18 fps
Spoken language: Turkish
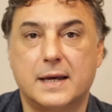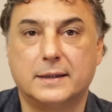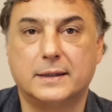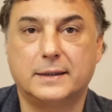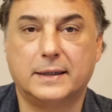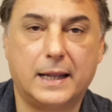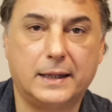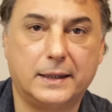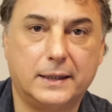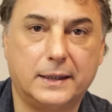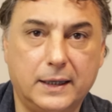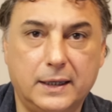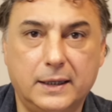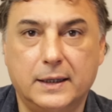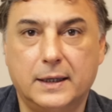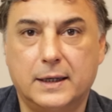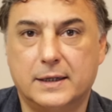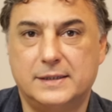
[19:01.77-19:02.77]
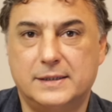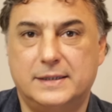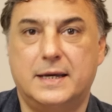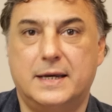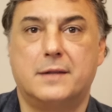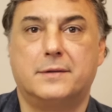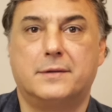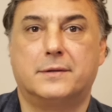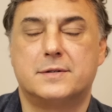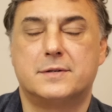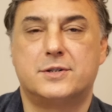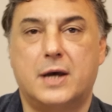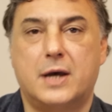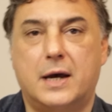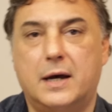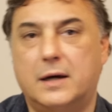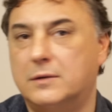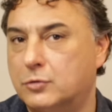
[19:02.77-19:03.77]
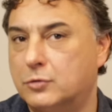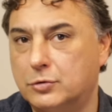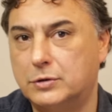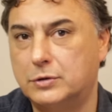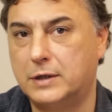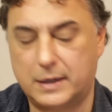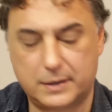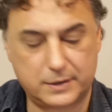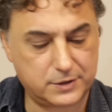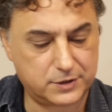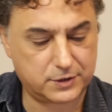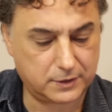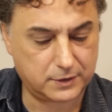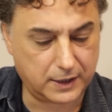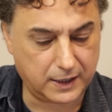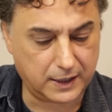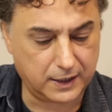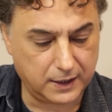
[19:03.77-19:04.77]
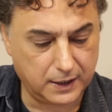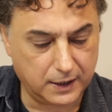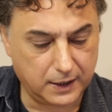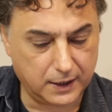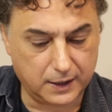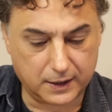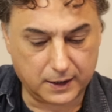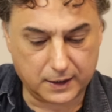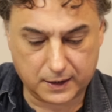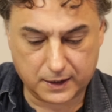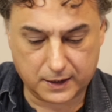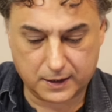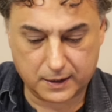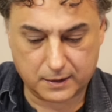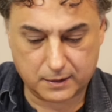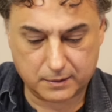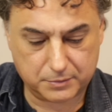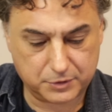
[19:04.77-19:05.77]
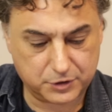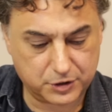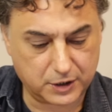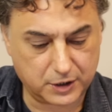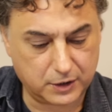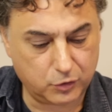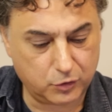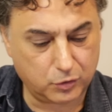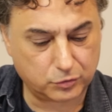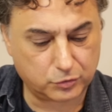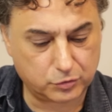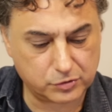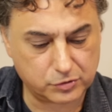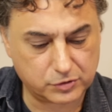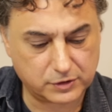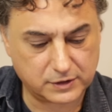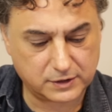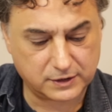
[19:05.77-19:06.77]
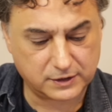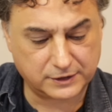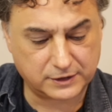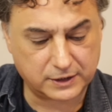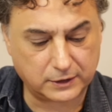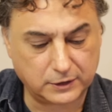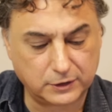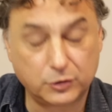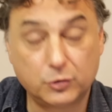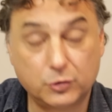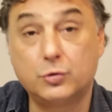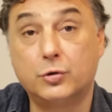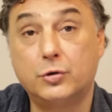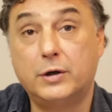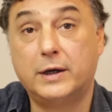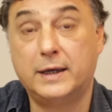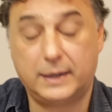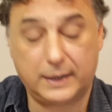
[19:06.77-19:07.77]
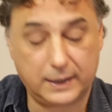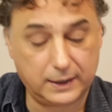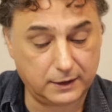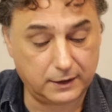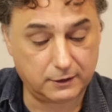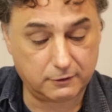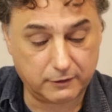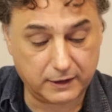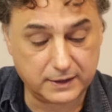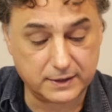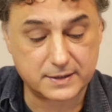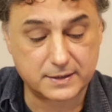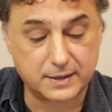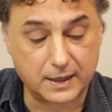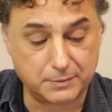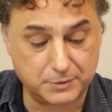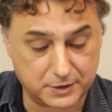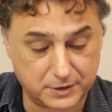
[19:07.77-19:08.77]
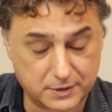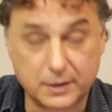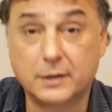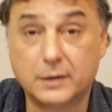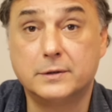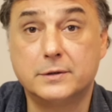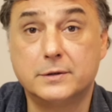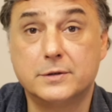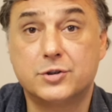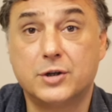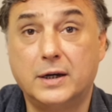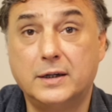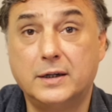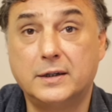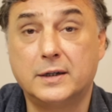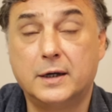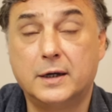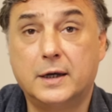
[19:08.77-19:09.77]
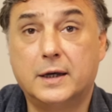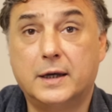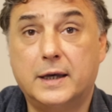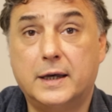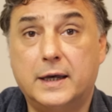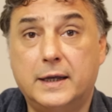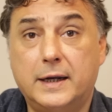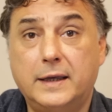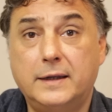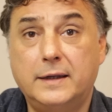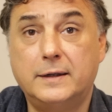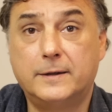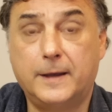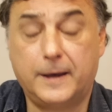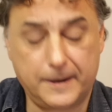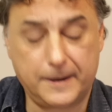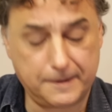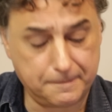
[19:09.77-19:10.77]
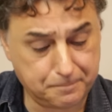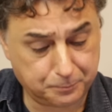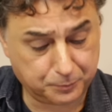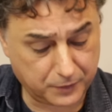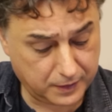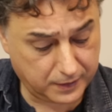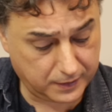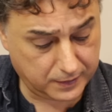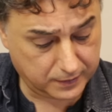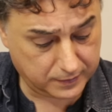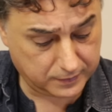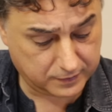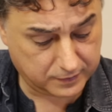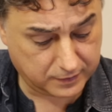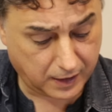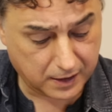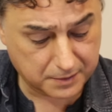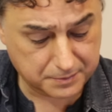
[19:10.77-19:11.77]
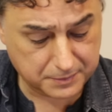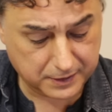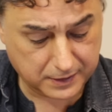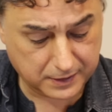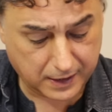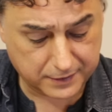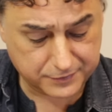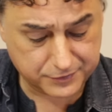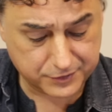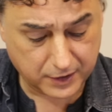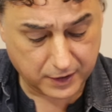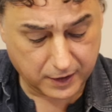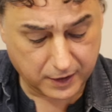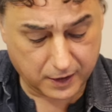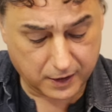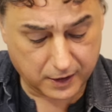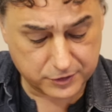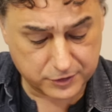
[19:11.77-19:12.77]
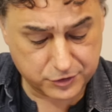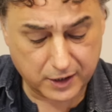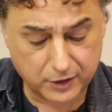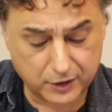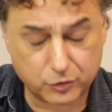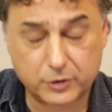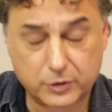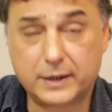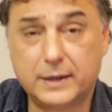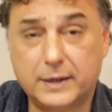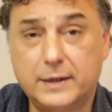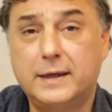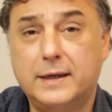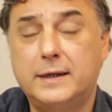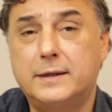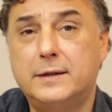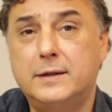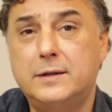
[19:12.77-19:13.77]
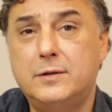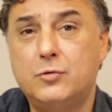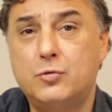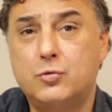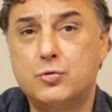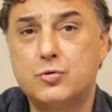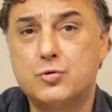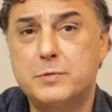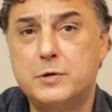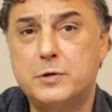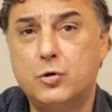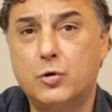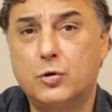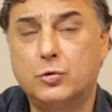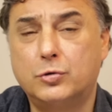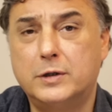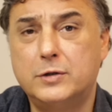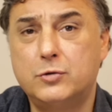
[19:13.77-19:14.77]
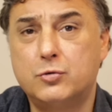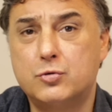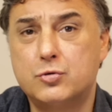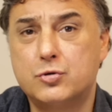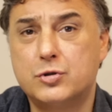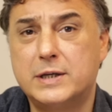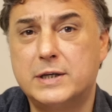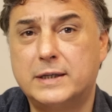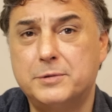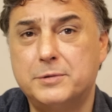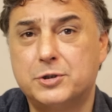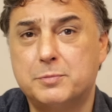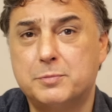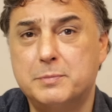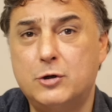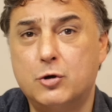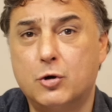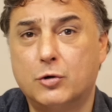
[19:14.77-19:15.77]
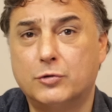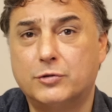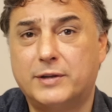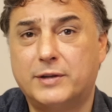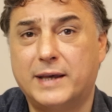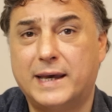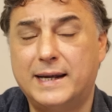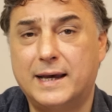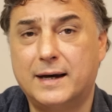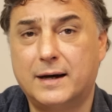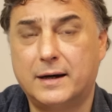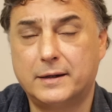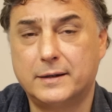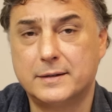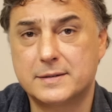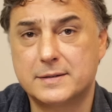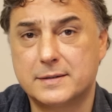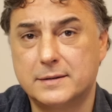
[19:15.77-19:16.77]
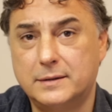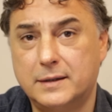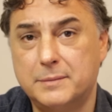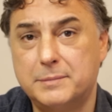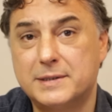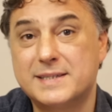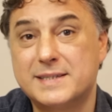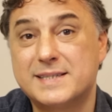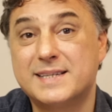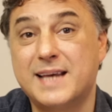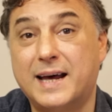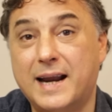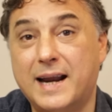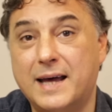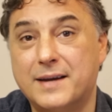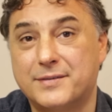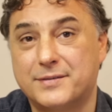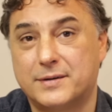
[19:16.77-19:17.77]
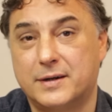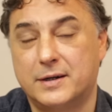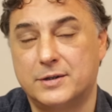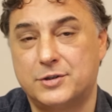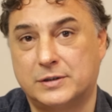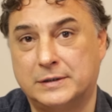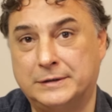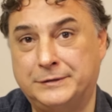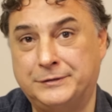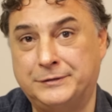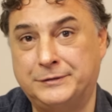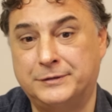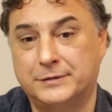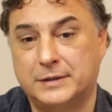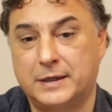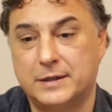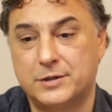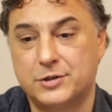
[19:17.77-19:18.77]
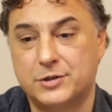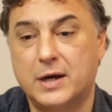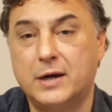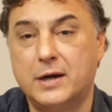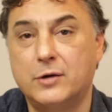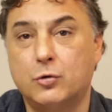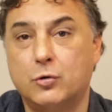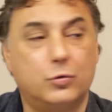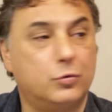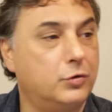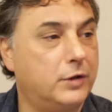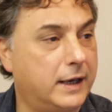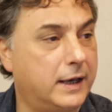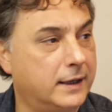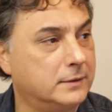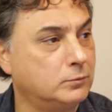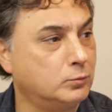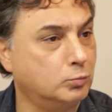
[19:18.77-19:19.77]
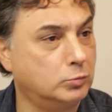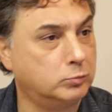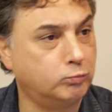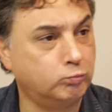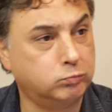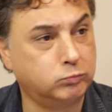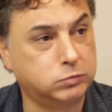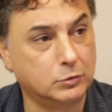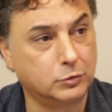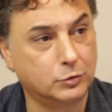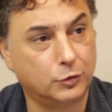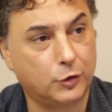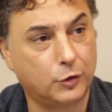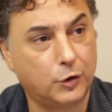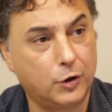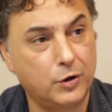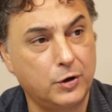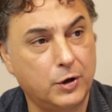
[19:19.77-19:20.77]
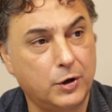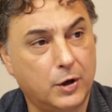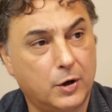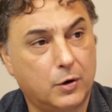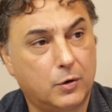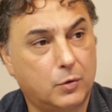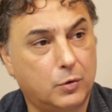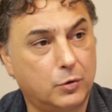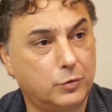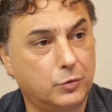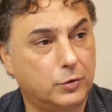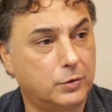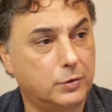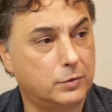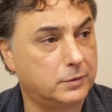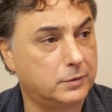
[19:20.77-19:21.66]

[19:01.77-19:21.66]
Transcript: geldi yalnızca onun haricinde e, bir şey yoktu. Salı günü Ereğli ve İstemir alınacak. Ereğli'de e, tahminler aşağı yukarı Ereğli'nin 100 milyonla 170 milyon TL arasında bir zarar açıklayacağı yönünde bulunuyor. Onu